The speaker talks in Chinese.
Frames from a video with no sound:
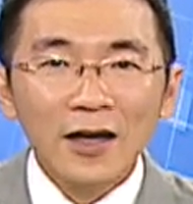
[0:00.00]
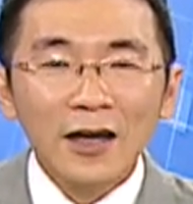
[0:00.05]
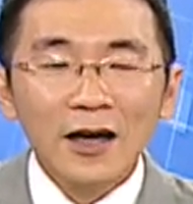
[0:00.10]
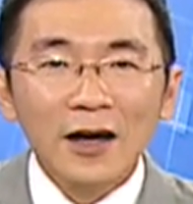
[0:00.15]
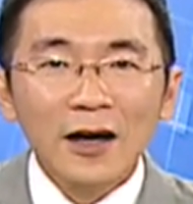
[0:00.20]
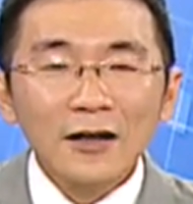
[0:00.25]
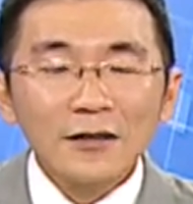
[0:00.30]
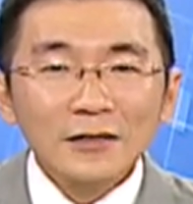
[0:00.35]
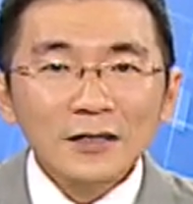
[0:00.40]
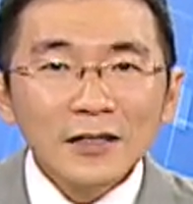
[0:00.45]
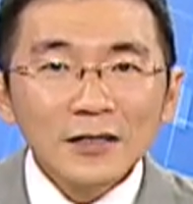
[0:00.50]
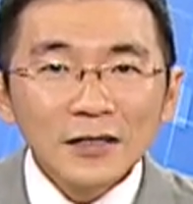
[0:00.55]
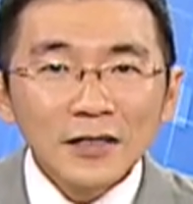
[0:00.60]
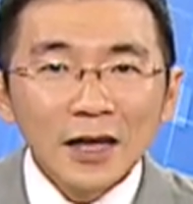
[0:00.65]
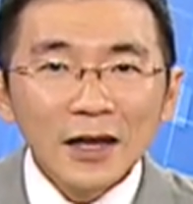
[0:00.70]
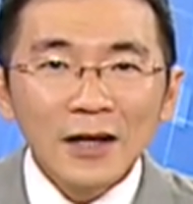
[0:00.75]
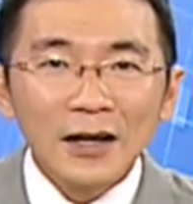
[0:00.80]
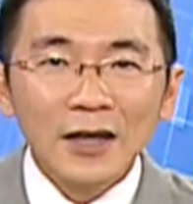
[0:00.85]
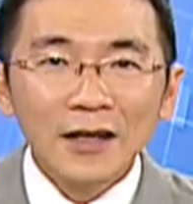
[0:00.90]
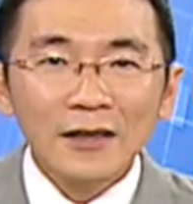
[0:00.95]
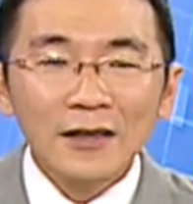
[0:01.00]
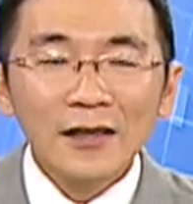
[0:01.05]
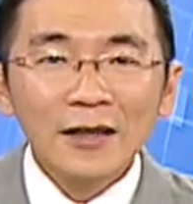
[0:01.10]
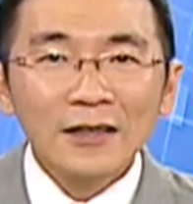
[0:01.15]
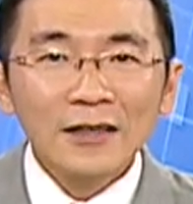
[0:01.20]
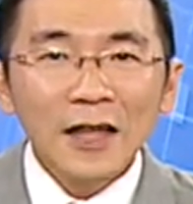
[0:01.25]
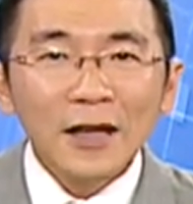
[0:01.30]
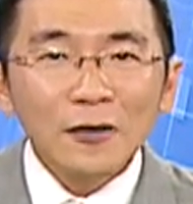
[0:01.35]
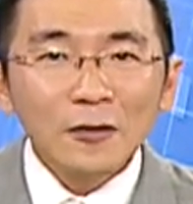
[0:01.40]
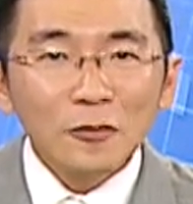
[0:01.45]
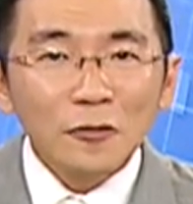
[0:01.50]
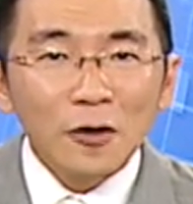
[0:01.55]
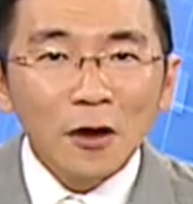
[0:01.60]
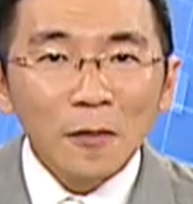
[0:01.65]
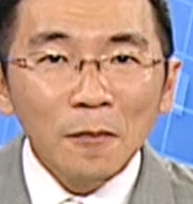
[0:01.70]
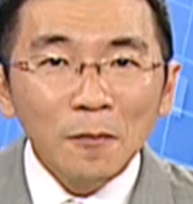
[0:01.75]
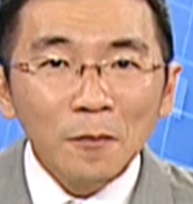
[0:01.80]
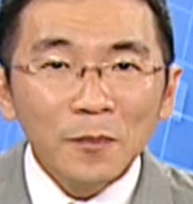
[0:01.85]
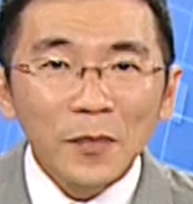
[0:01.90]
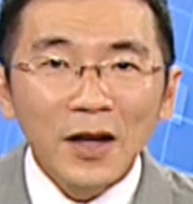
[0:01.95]
而这些人他
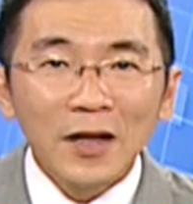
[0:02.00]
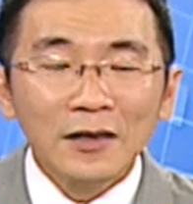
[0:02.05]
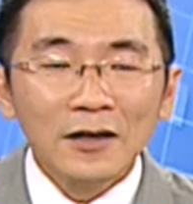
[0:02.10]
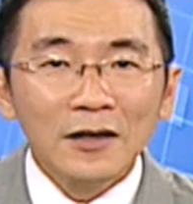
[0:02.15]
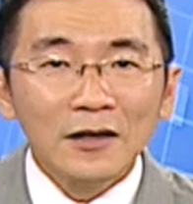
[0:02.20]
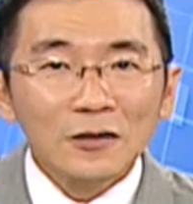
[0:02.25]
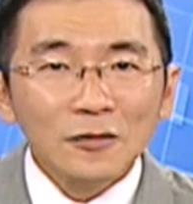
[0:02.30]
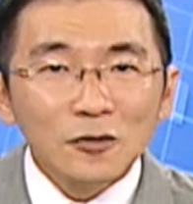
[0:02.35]
原本